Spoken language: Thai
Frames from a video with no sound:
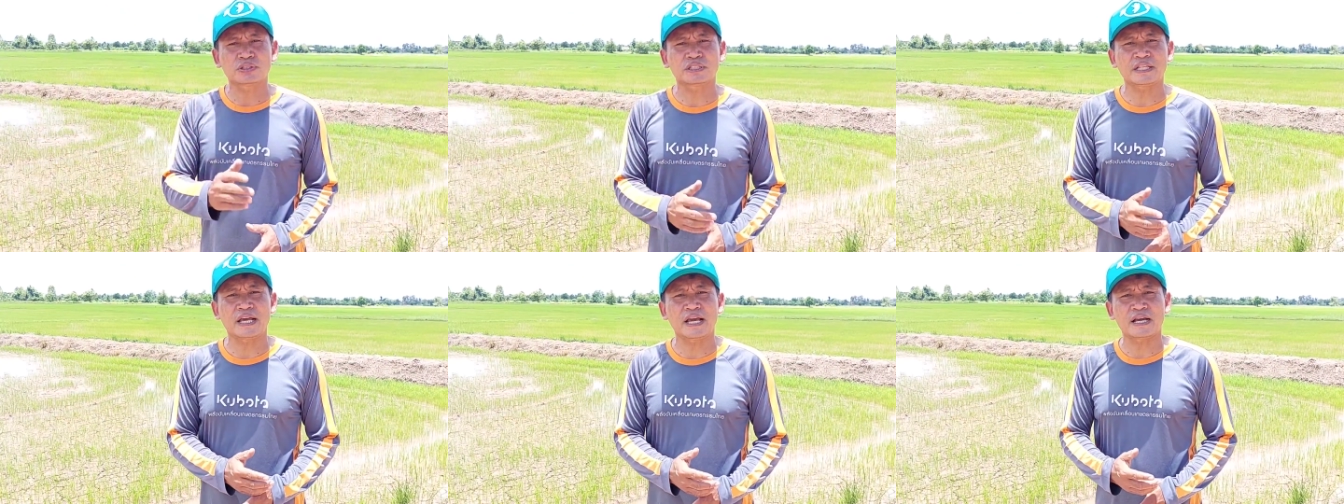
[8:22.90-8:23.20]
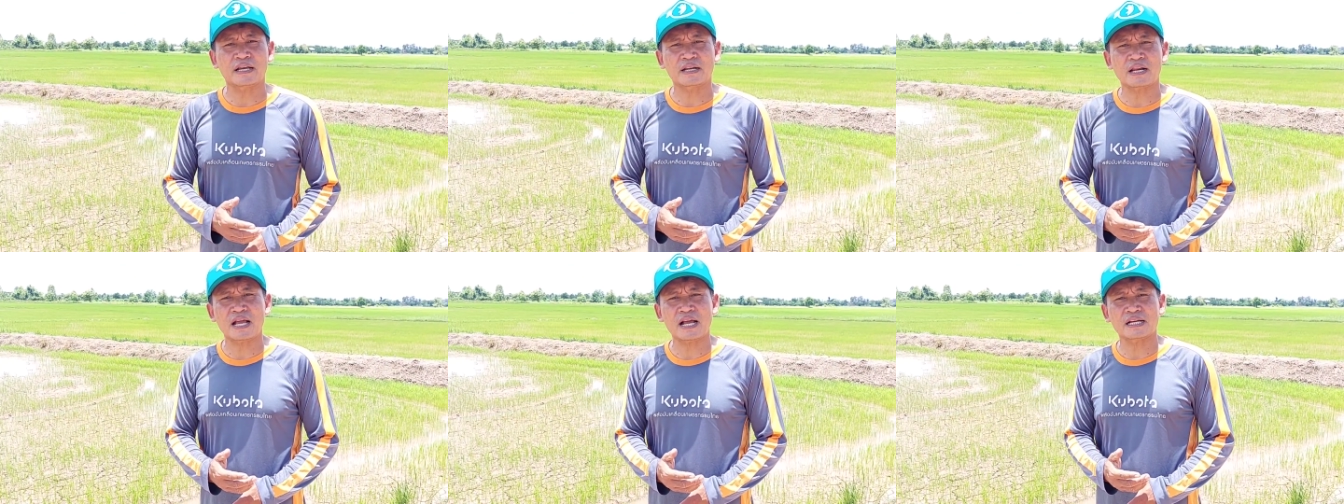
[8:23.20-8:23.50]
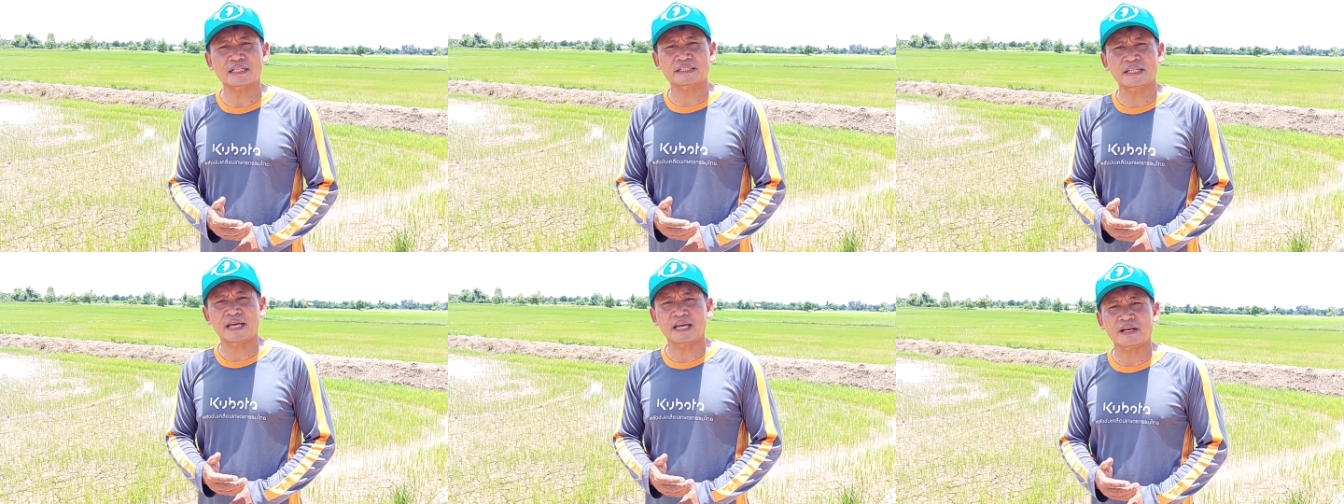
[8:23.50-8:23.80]
ตรแตกรา
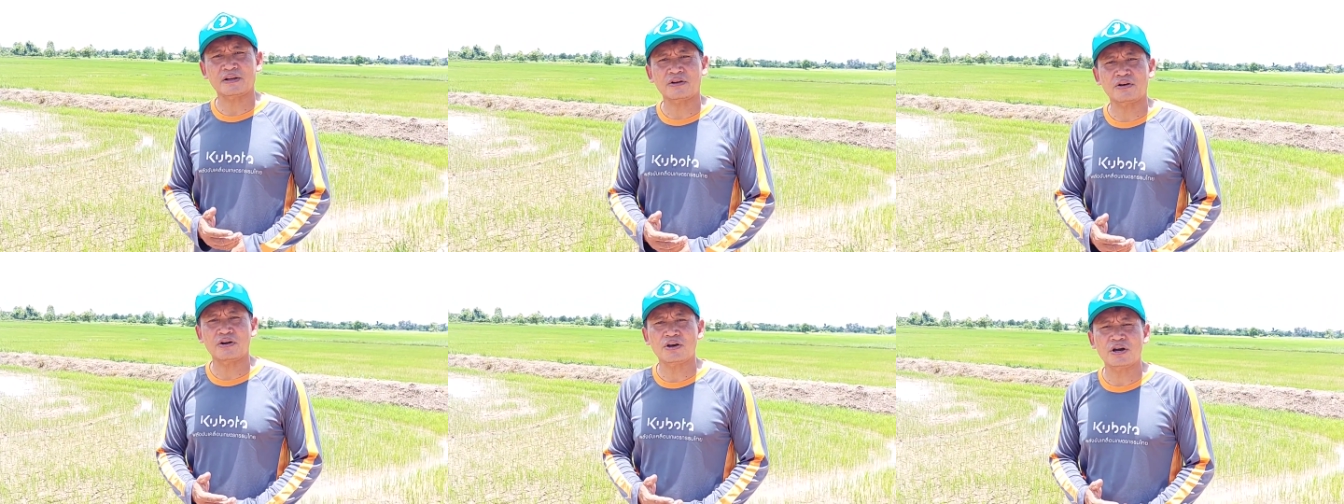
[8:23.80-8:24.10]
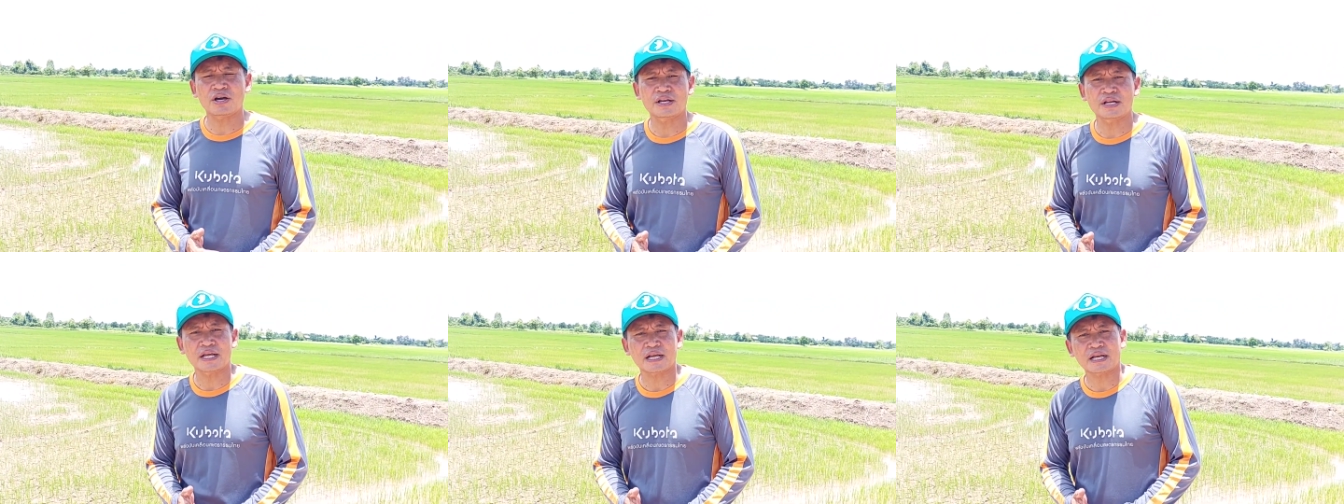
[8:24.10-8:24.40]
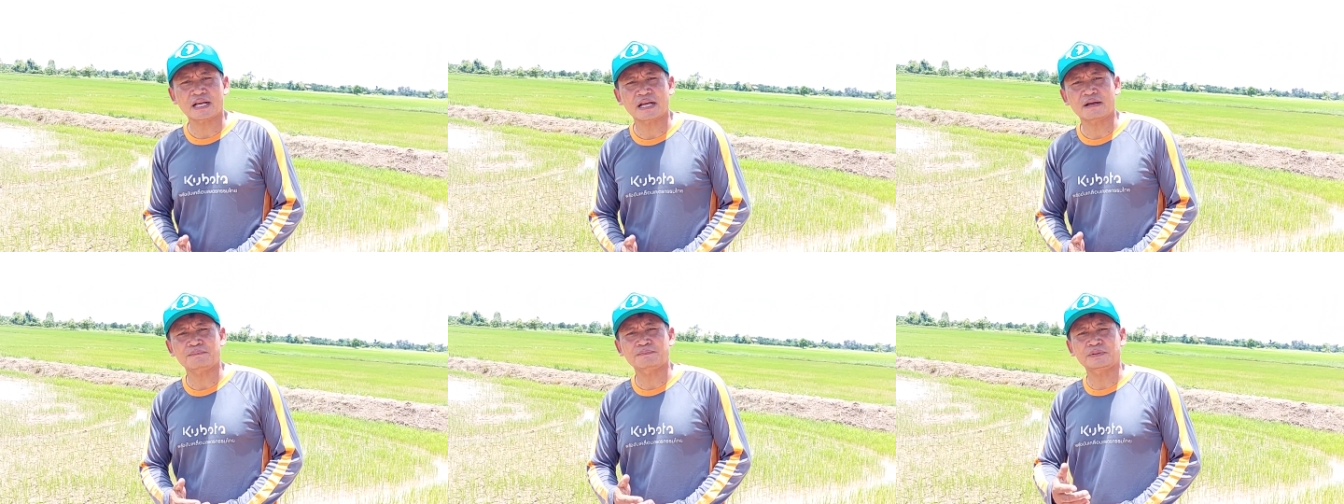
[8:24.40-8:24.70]
กแตกกอนะ
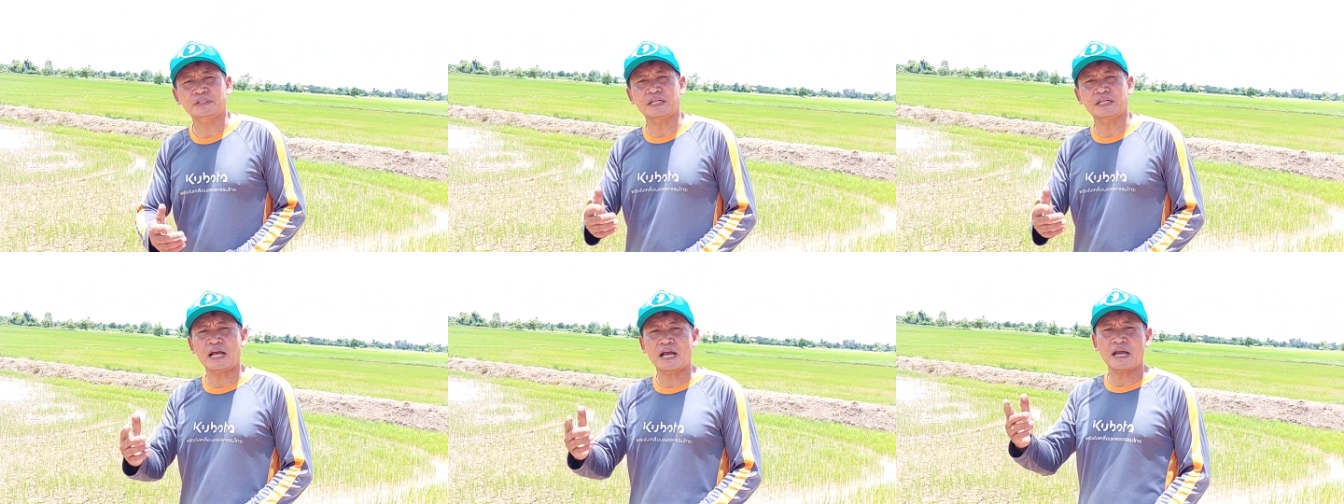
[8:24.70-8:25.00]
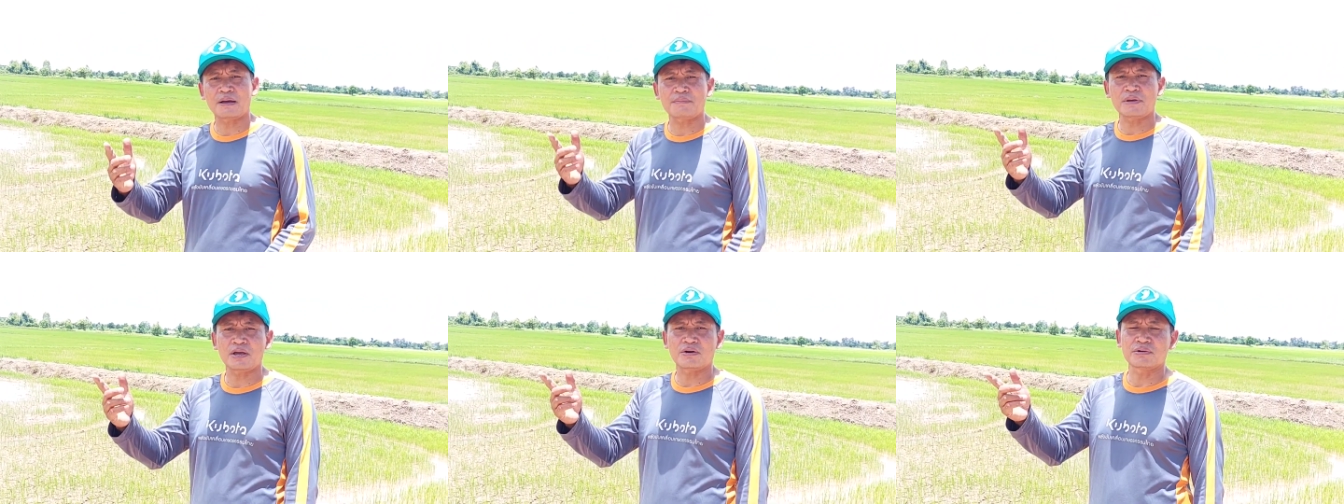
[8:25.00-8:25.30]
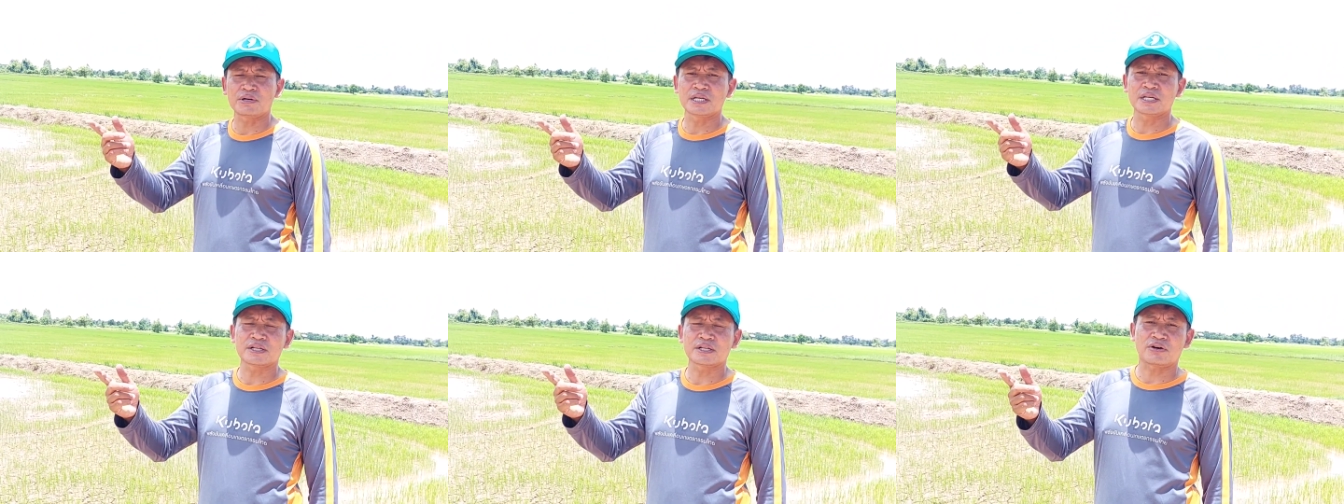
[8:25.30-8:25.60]
ครับ ตราแมว
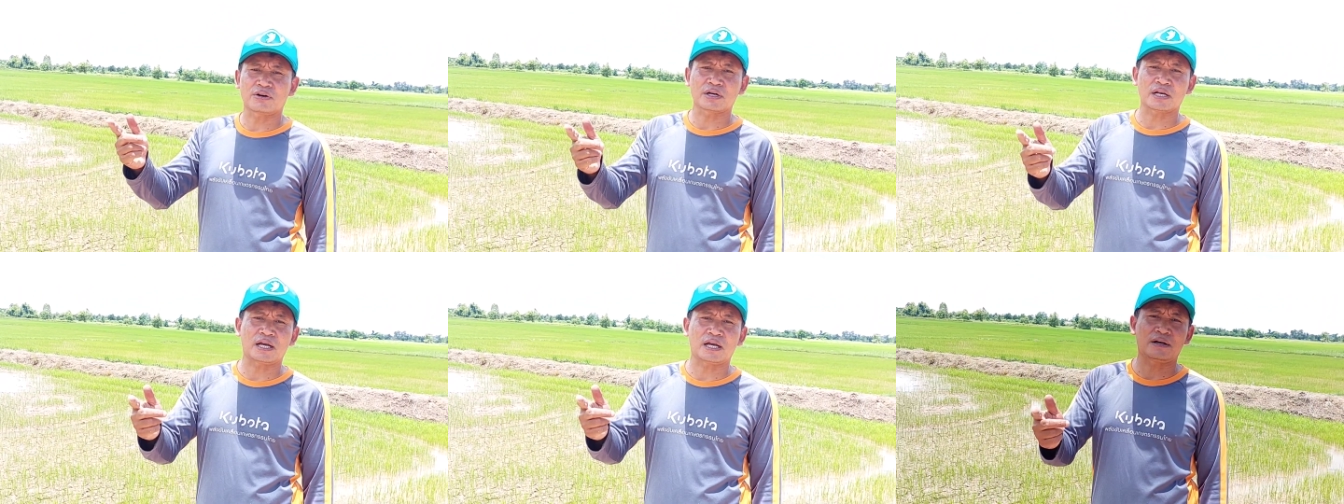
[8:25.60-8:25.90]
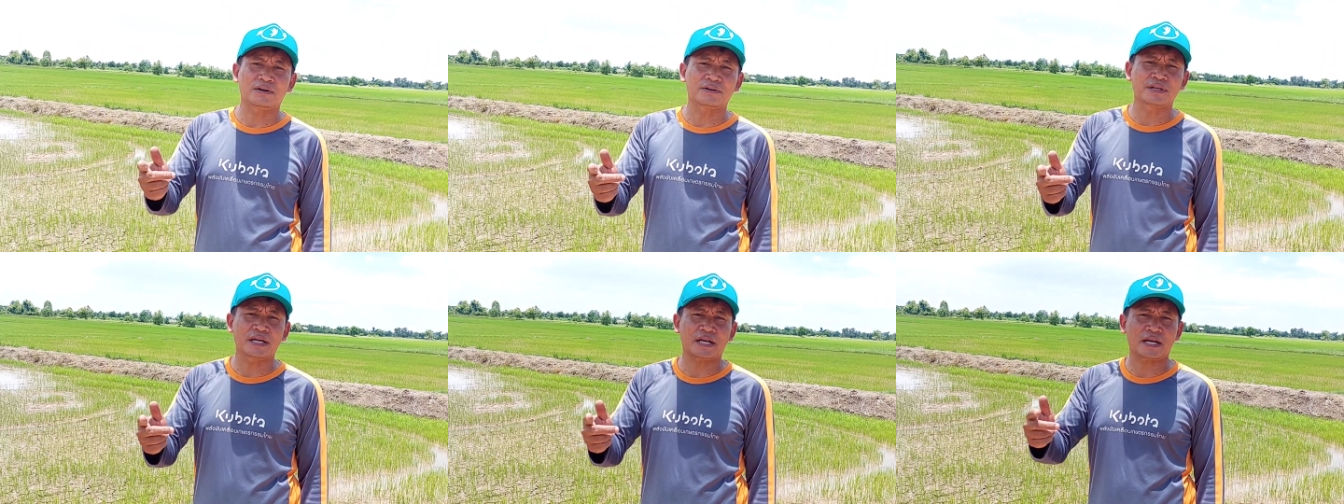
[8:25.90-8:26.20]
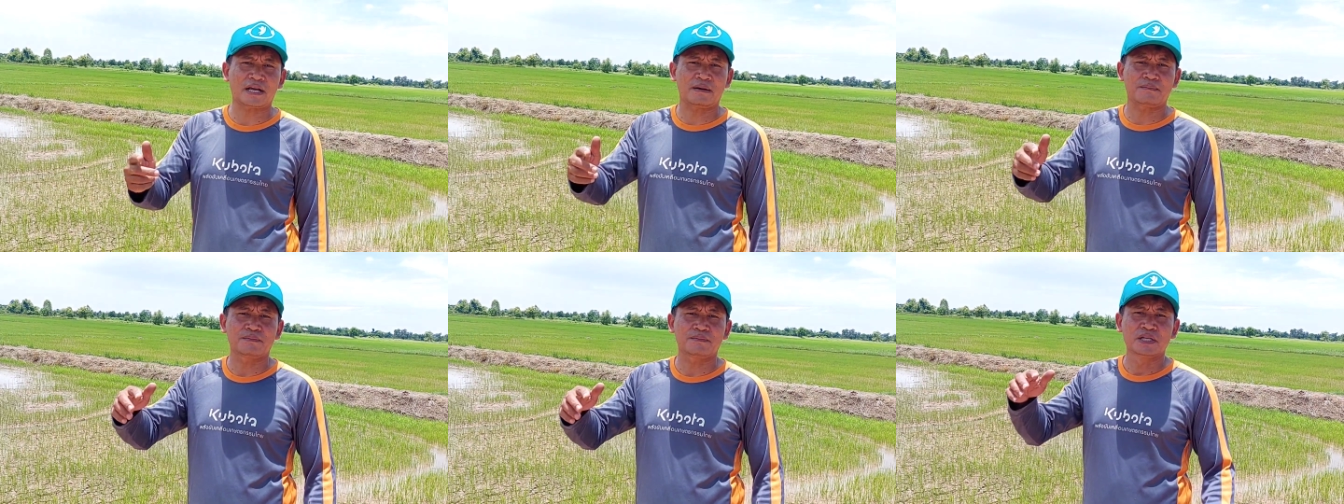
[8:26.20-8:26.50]
เงินของเรานะค
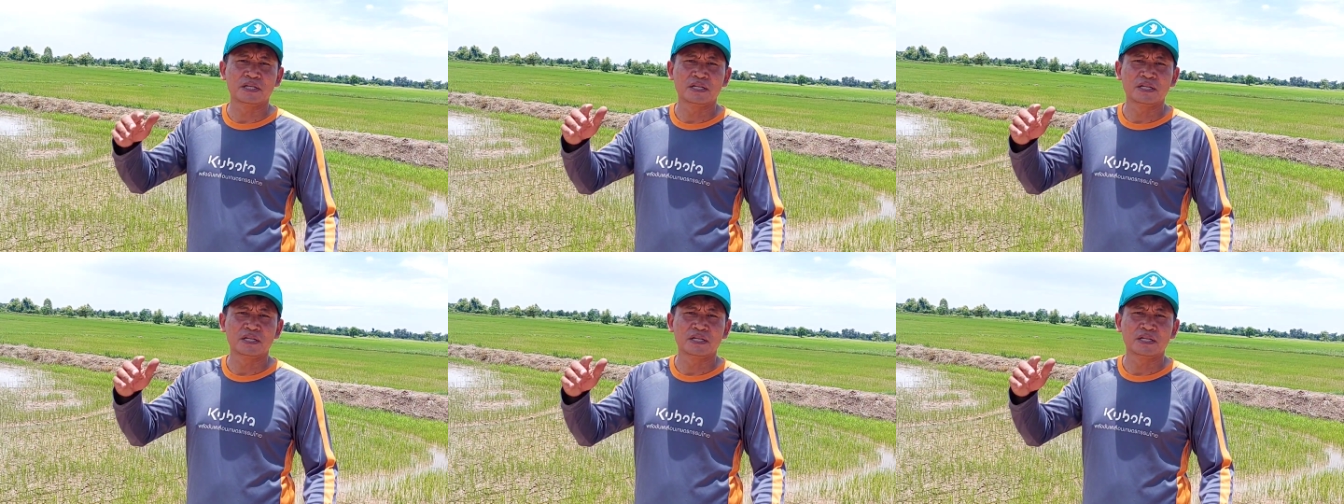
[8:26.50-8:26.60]
รับ